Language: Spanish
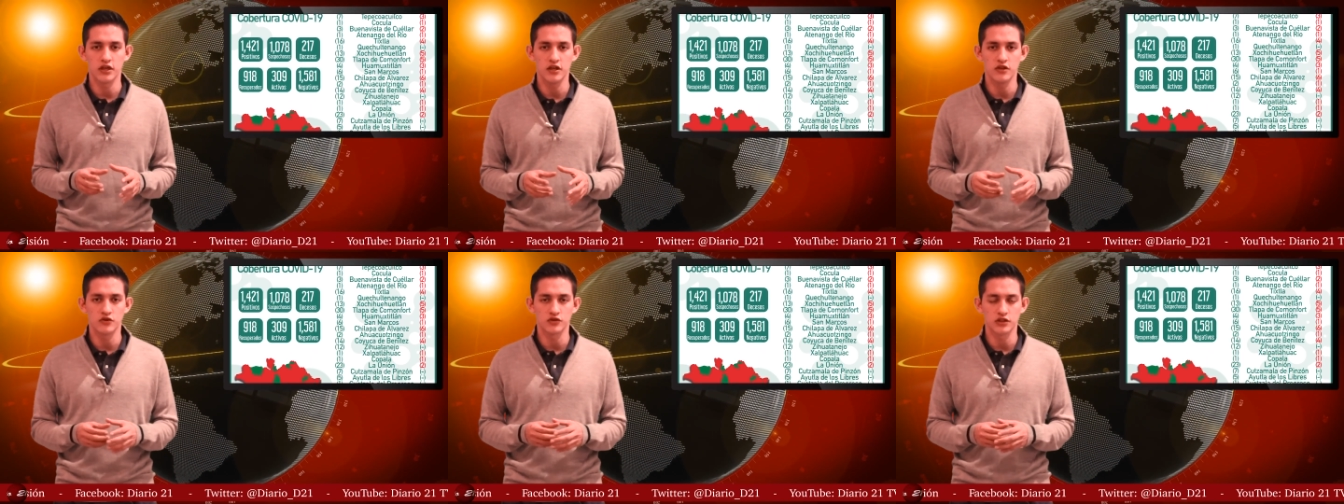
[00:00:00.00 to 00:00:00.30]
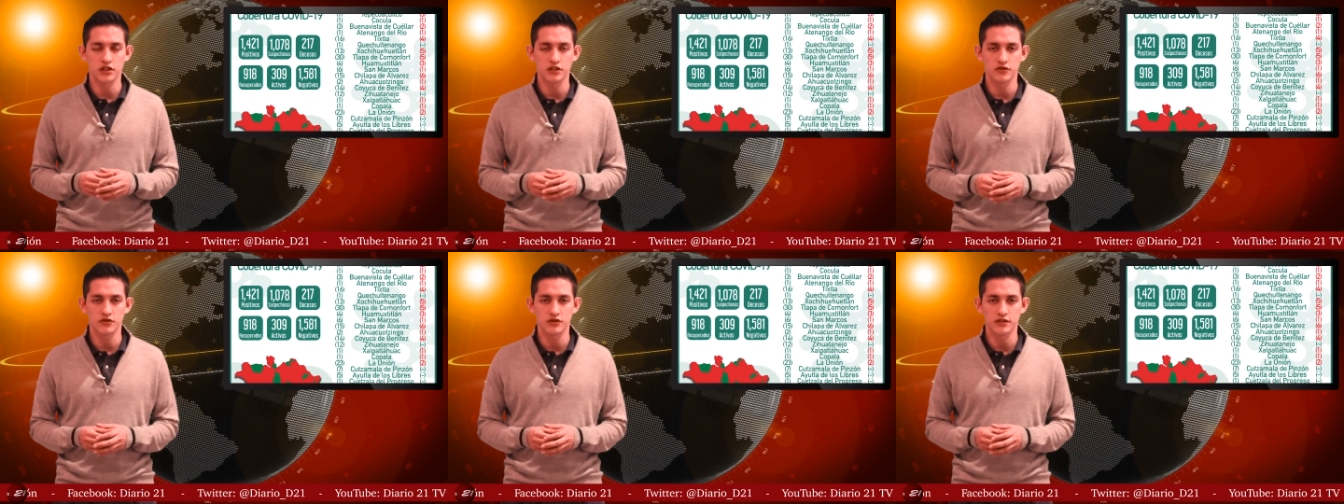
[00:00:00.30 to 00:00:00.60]
y
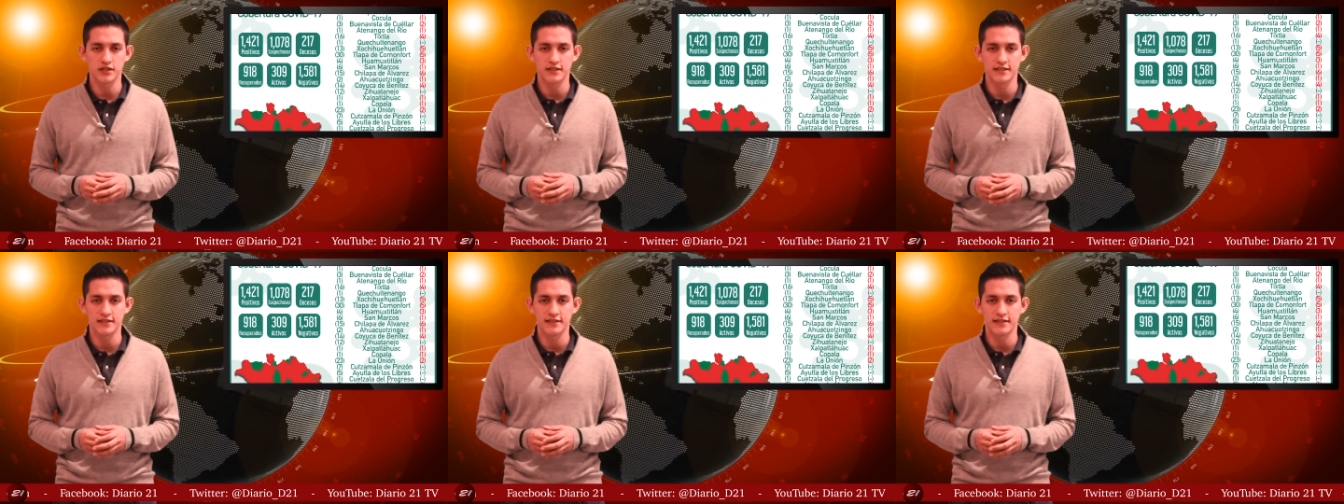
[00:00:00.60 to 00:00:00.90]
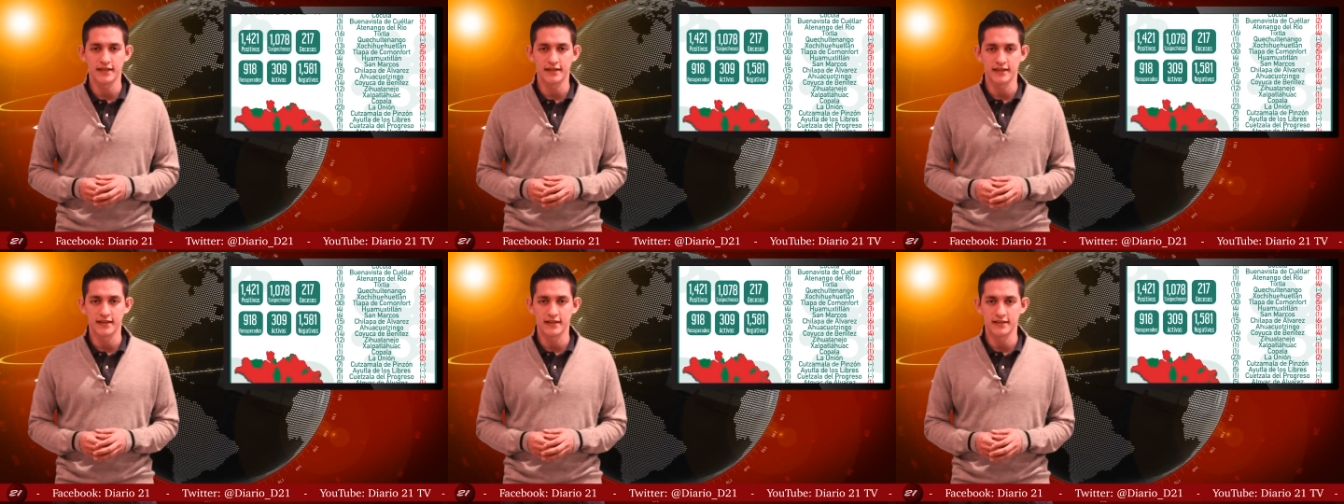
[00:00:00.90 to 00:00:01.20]

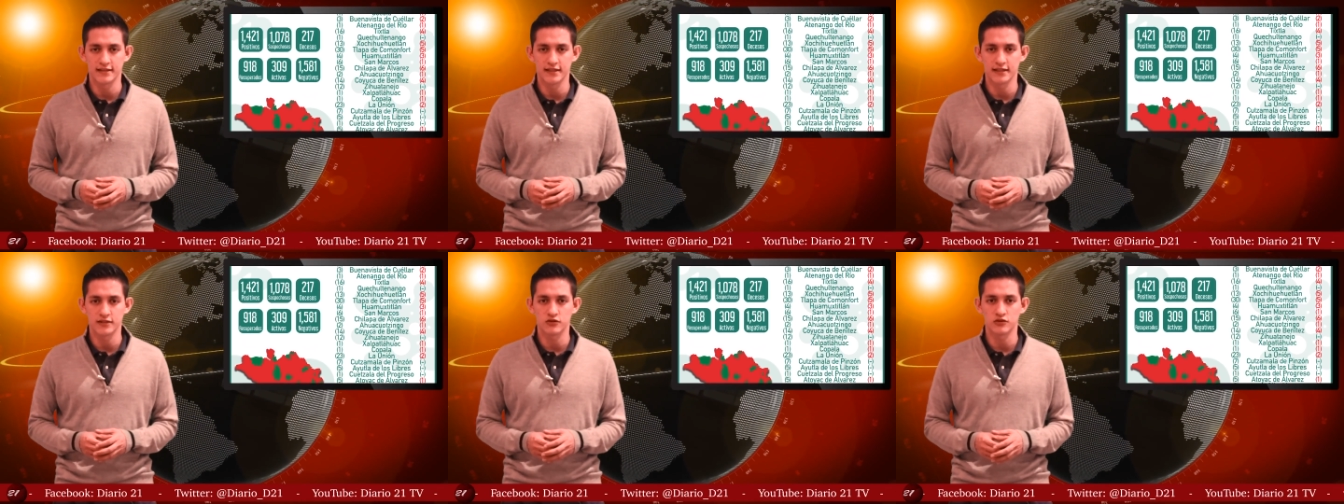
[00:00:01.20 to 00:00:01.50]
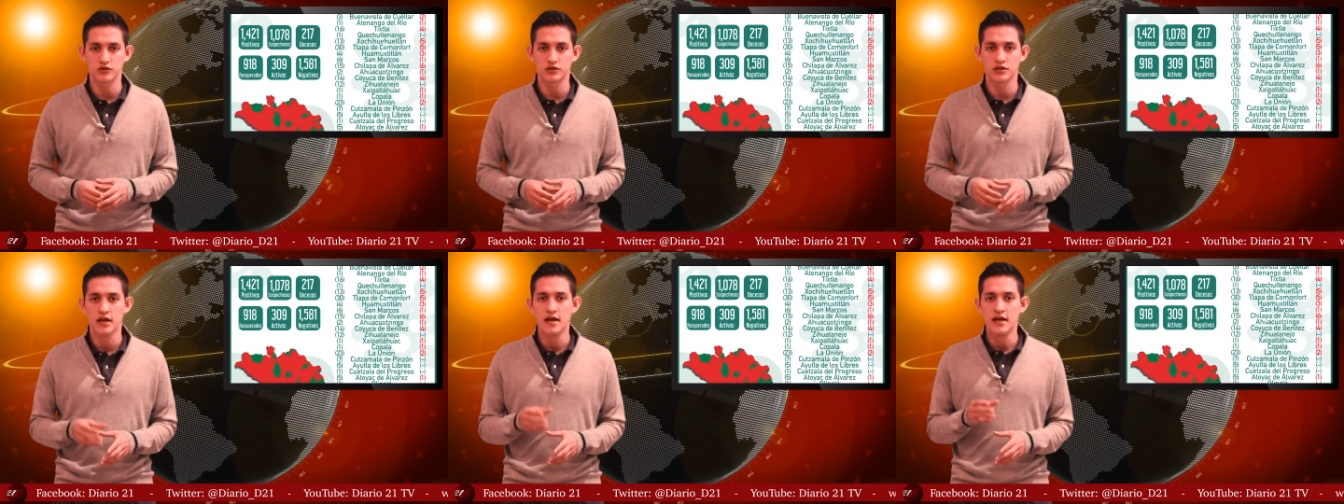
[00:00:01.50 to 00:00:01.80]
217
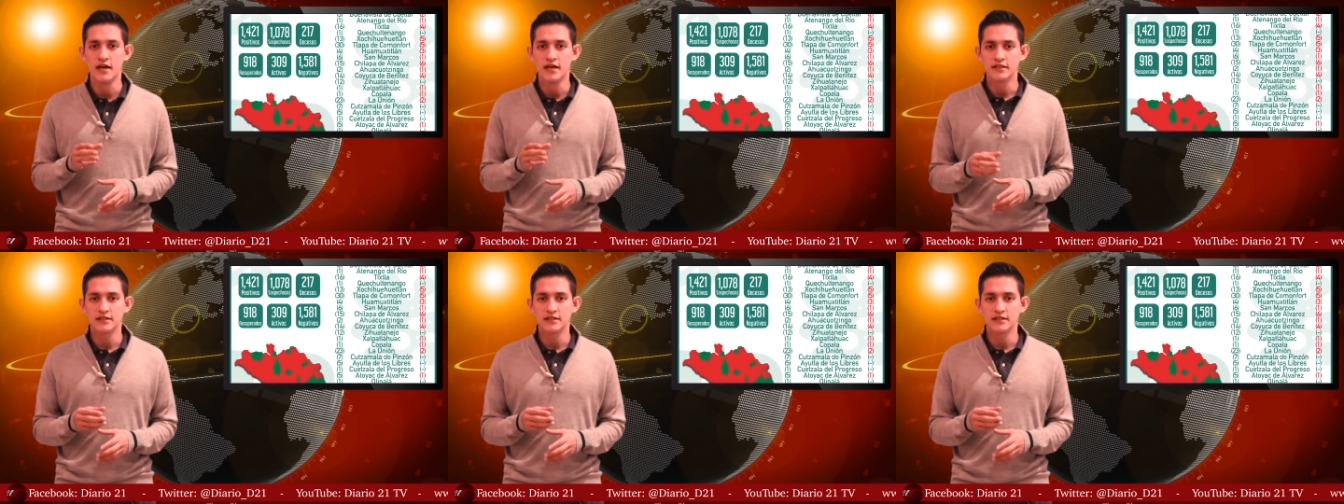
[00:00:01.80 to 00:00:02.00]
decesos,